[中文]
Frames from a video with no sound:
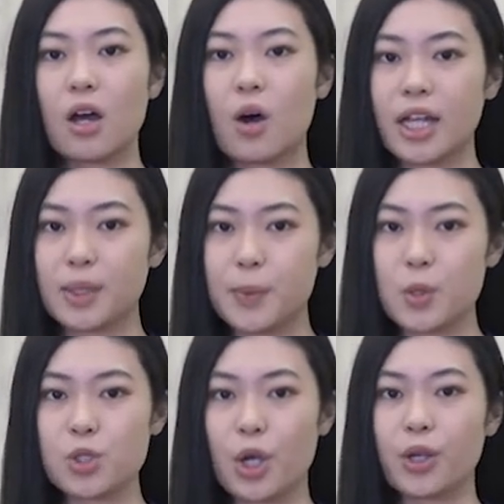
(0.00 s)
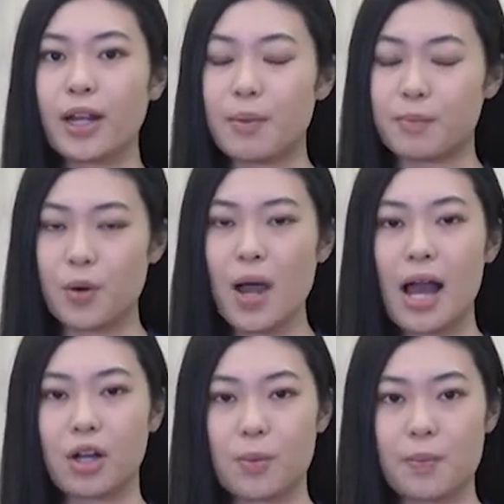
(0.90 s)
我喺度煲水，你唔好
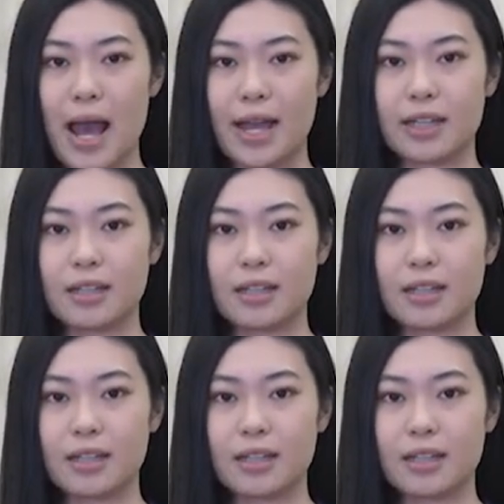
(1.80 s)
喊我埋。